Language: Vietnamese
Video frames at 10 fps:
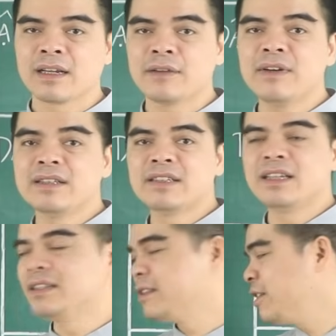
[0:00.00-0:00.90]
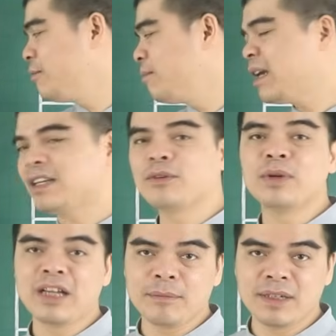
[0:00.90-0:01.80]
Cái vận trình trong ba tháng
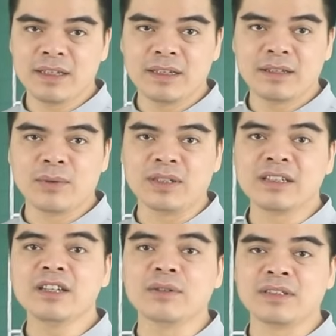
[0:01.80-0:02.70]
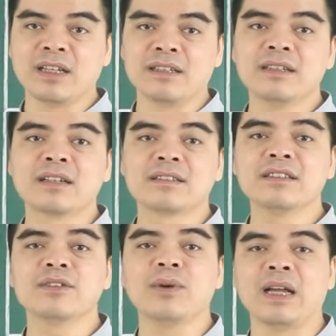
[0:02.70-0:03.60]
cuối năm ấy của những người tuổi Dần được
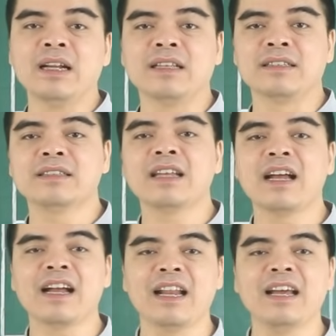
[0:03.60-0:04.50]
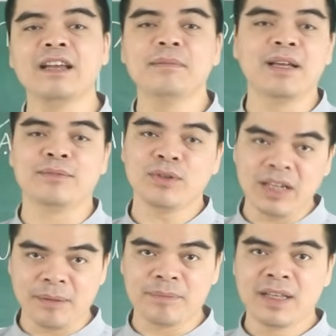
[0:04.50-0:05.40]
dự đoán là diễn ra khá là êm đềm, tốt
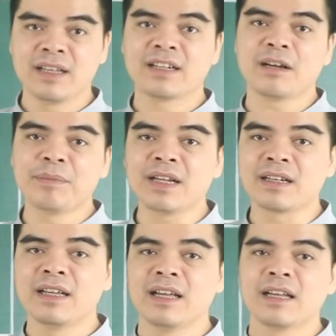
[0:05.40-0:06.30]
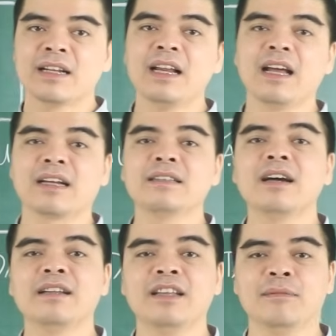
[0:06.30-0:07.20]
đẹp. Đặc biệt, đây là cái
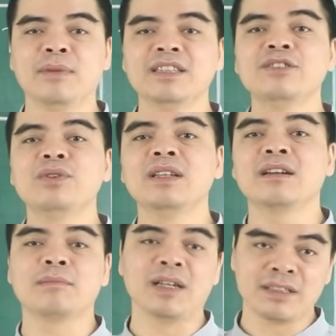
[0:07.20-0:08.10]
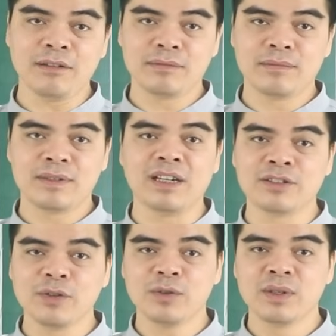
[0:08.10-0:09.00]
thời điểm mà nhân duyên được mở rộng, nở
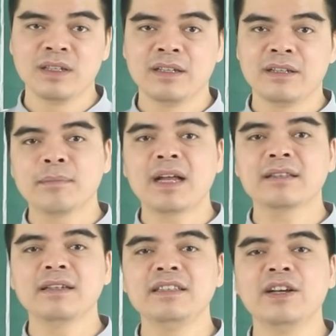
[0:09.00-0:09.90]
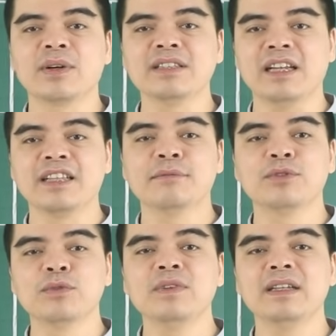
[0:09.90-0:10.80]
rộ, mang tới nhiều cái trải nghiệm
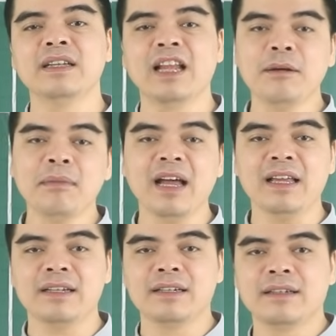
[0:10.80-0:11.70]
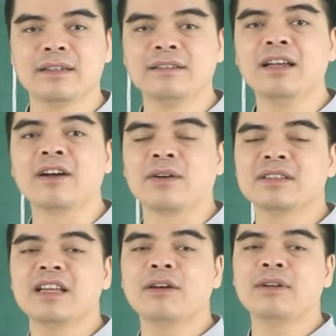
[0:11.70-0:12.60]
thú vị, lãng mạn nhờ có
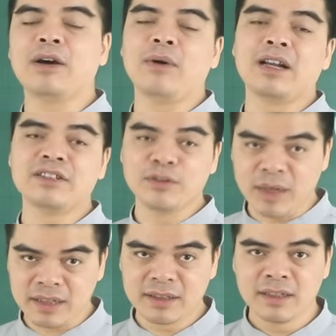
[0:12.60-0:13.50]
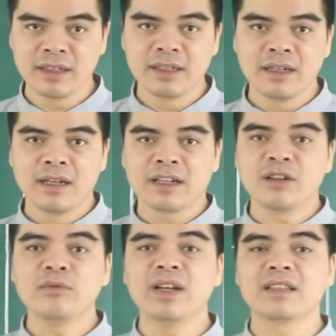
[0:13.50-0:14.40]
sao đào hoa nó chiếu mệnh.
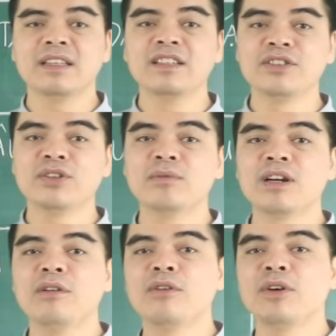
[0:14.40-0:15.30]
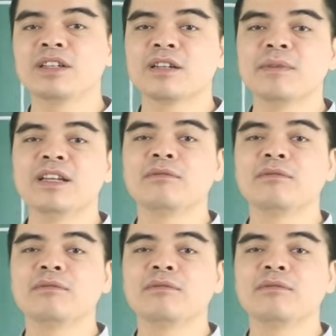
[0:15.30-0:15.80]
Công việc thì nhìn chung không có những cái biến